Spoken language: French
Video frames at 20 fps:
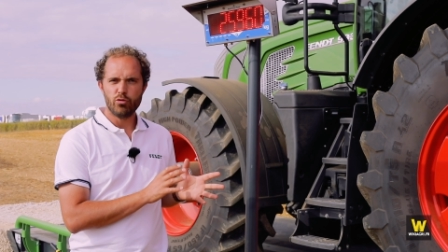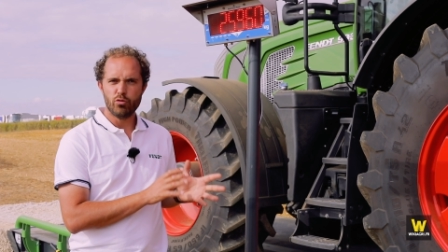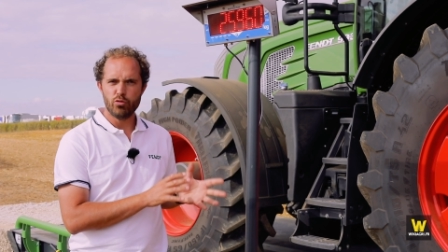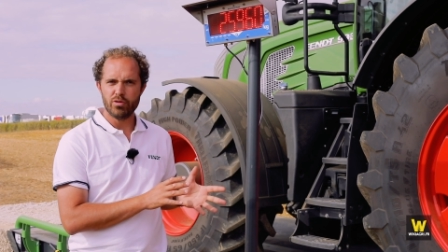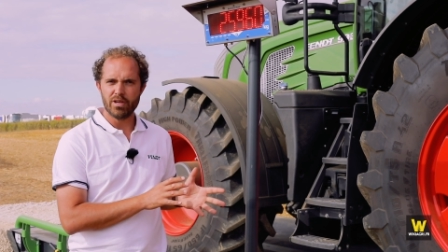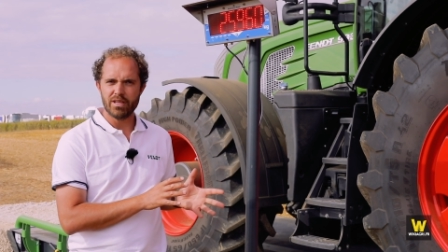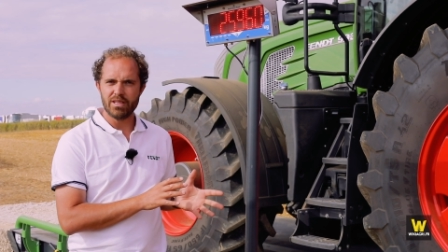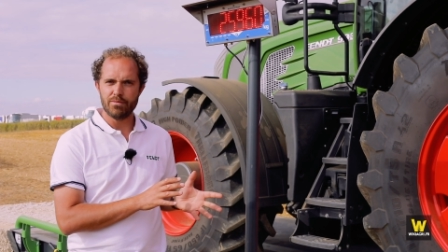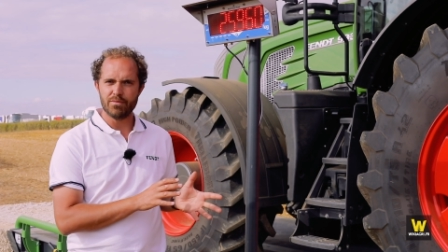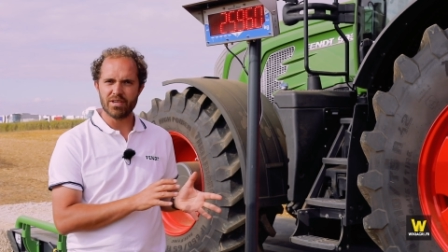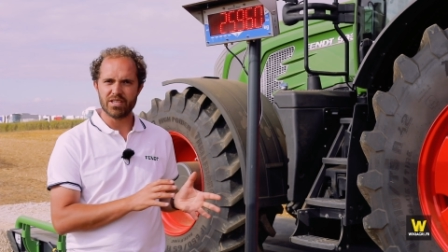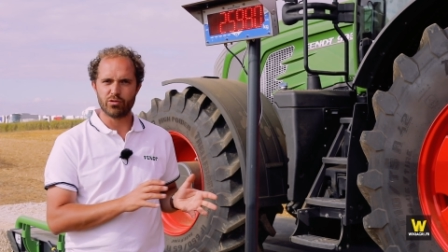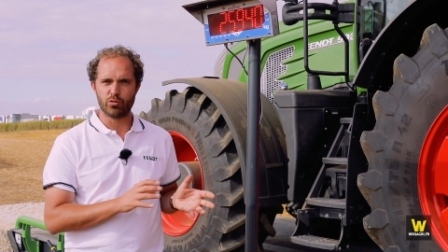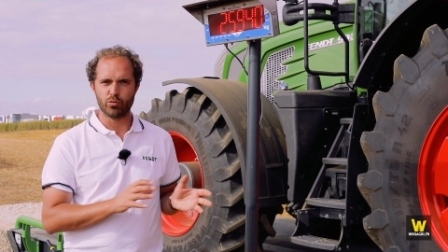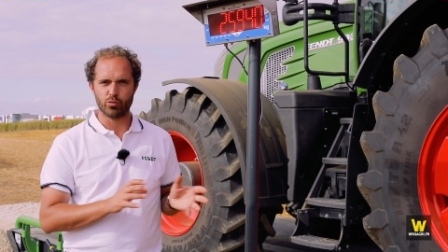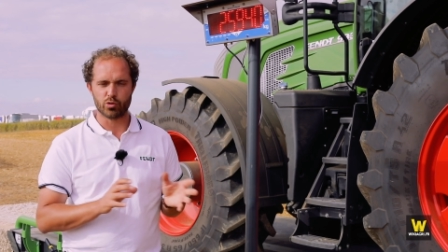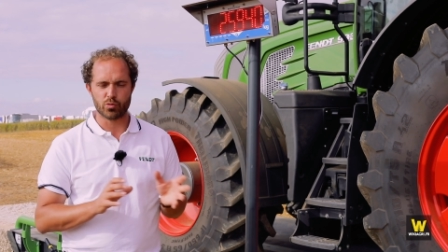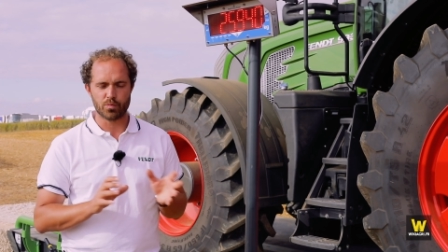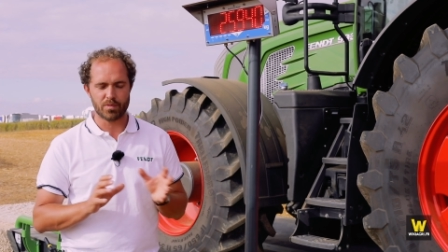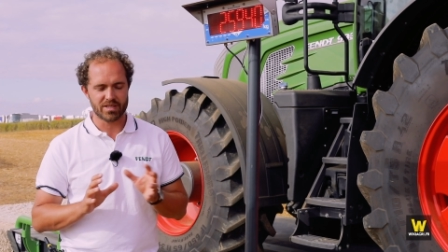une
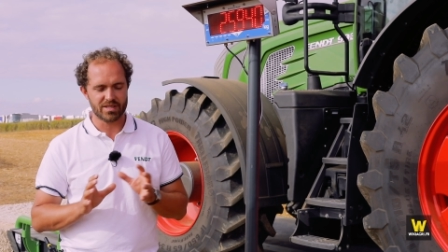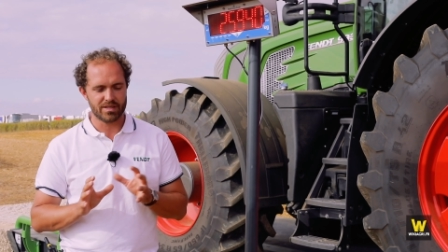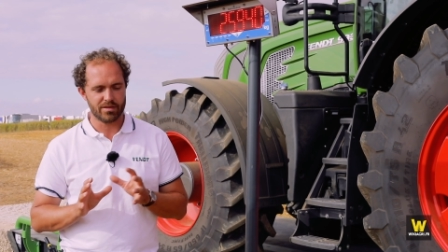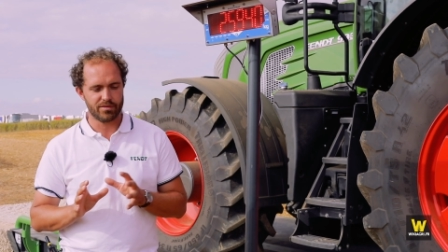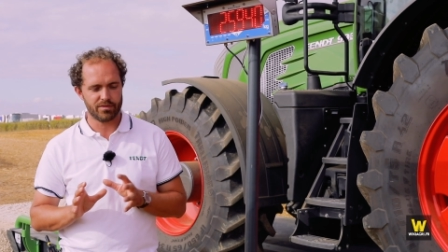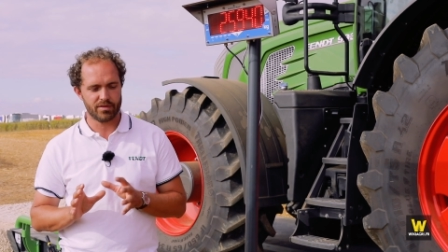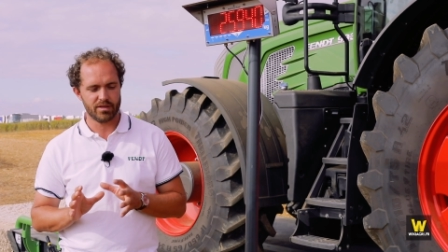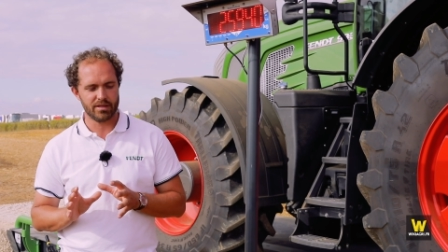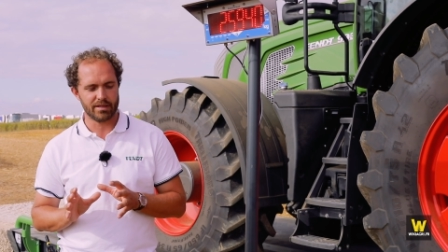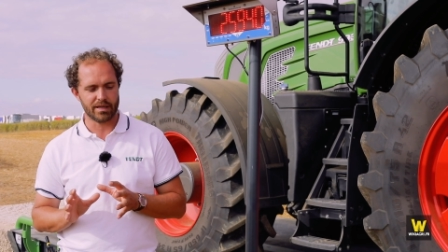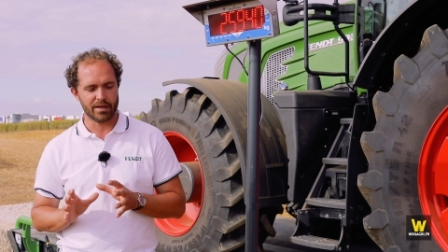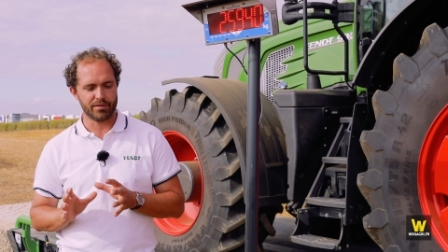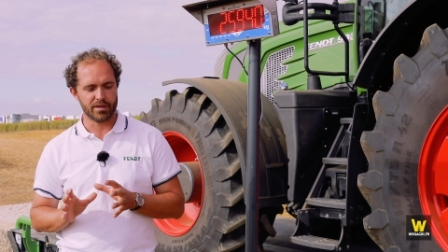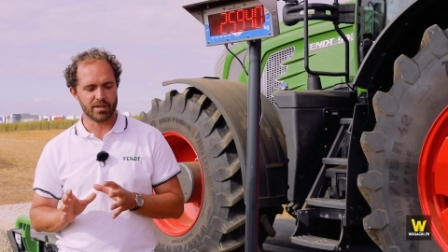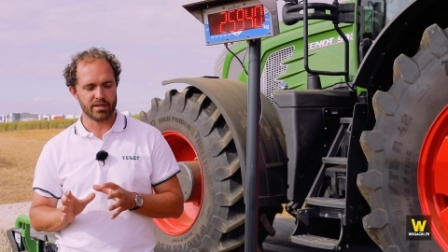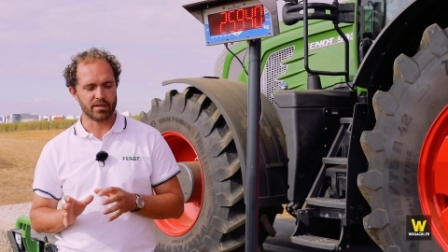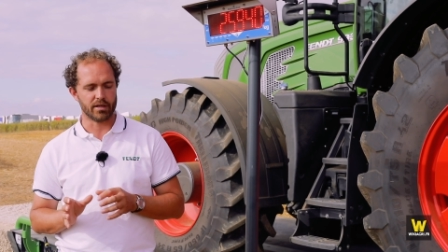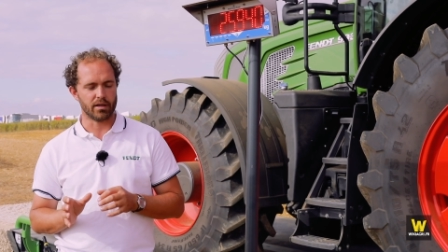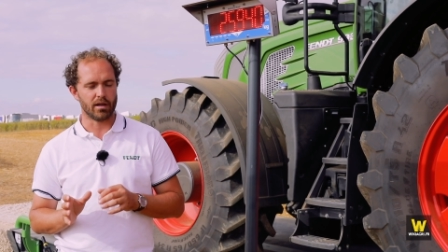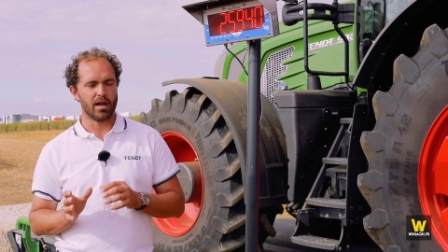animation spécifique
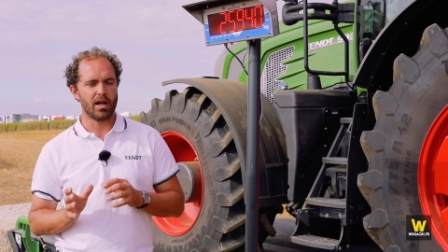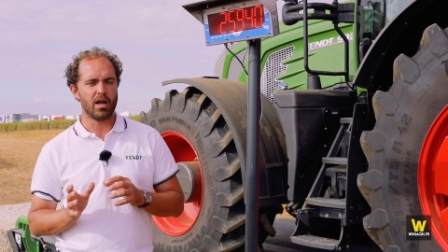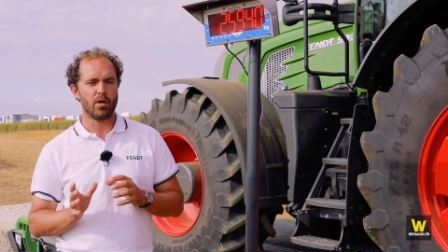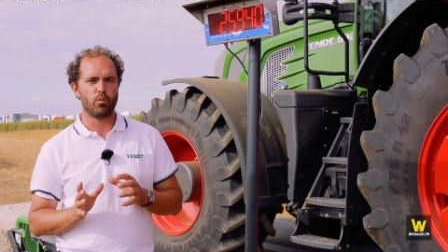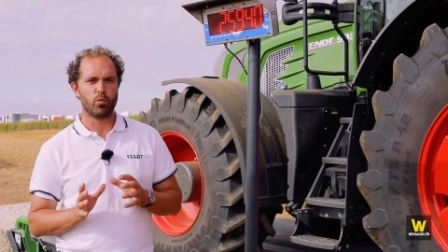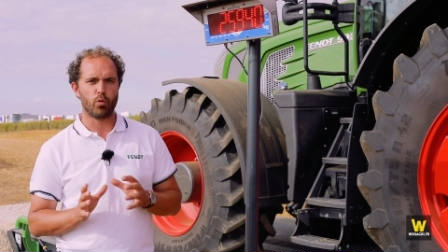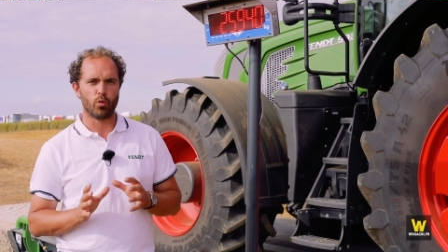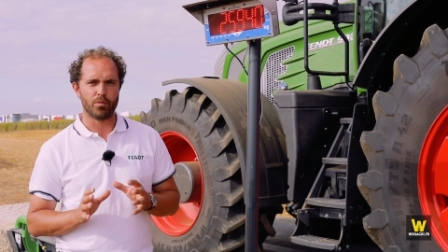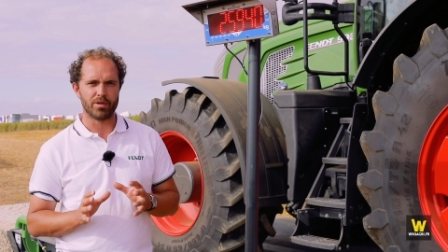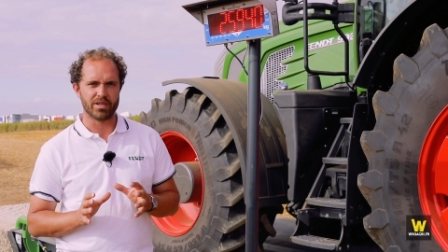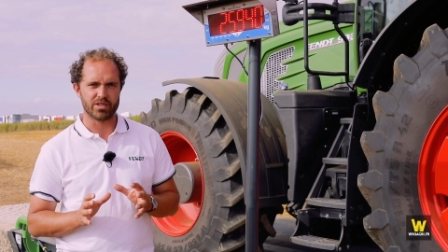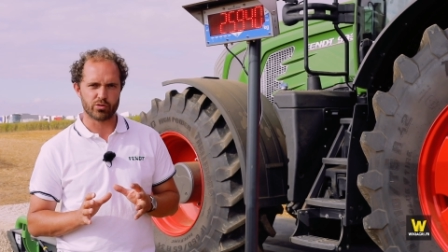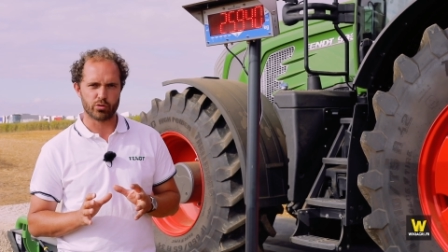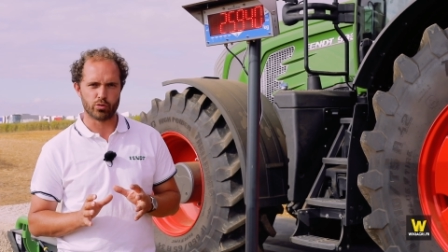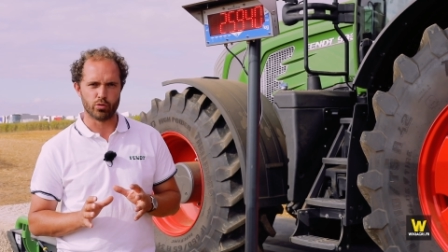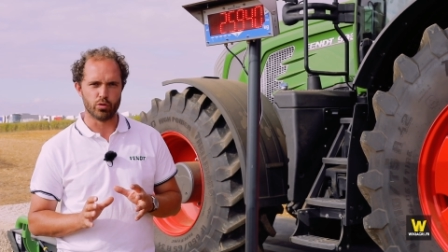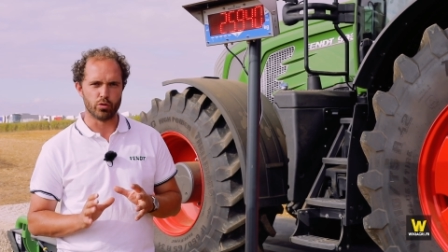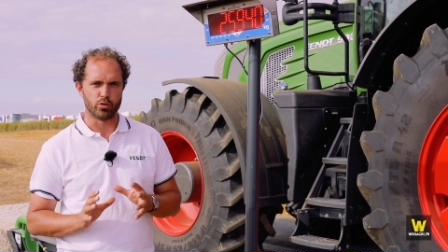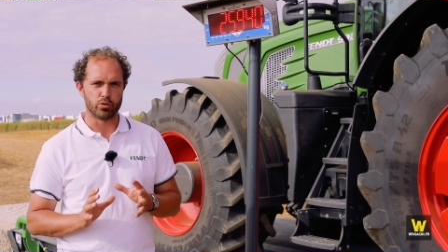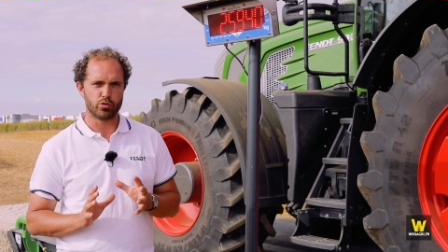avec un pont
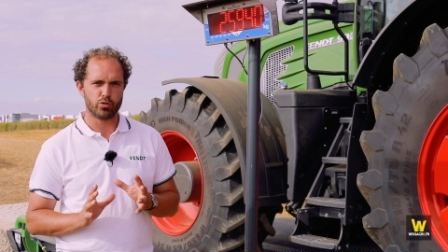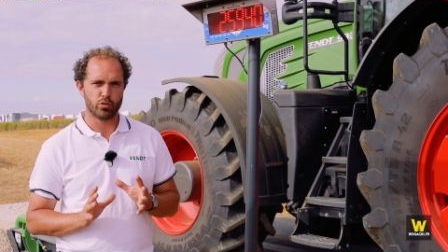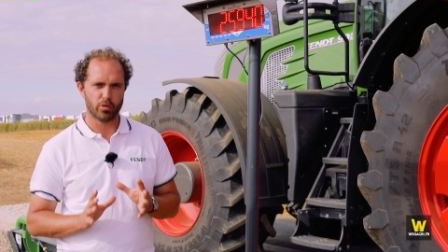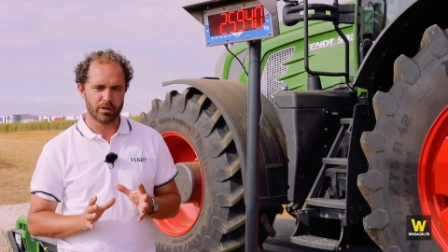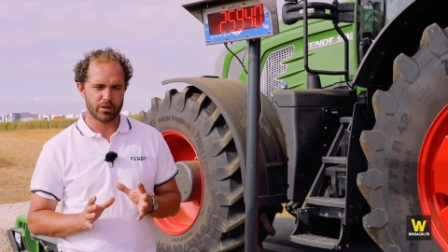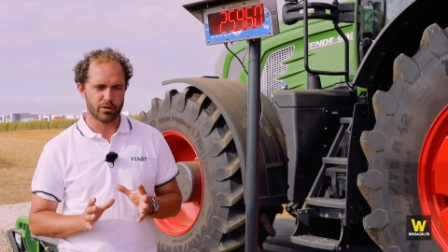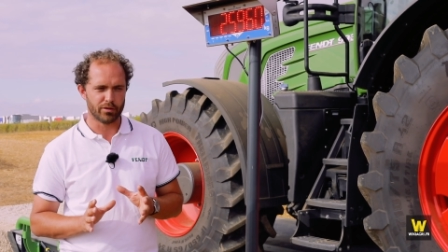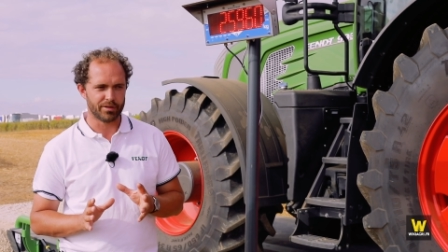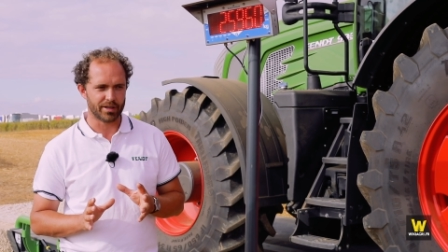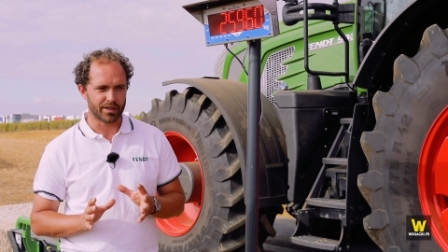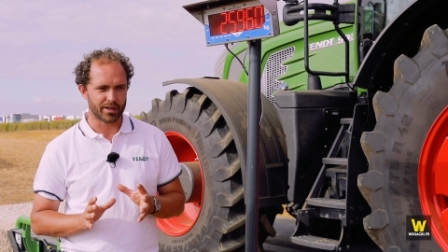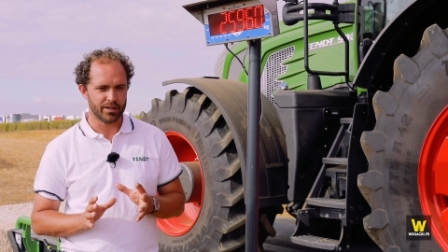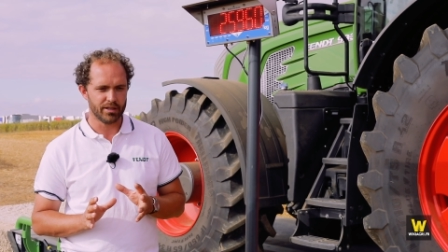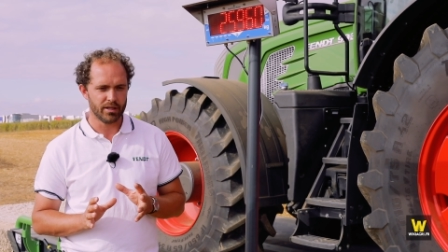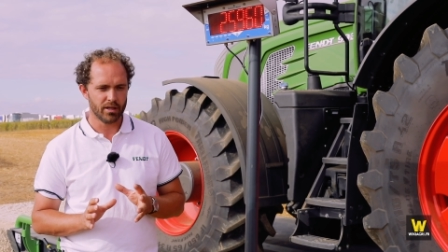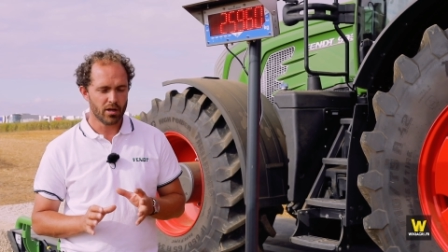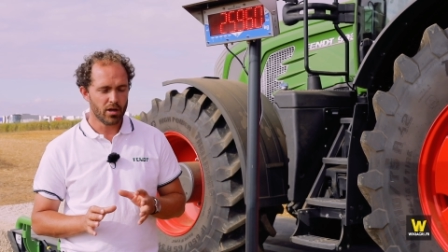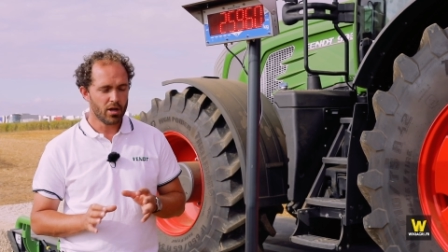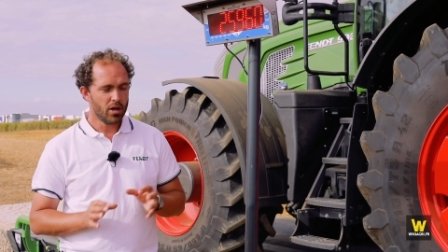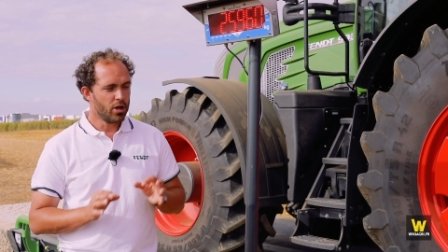bascule sur Innovagri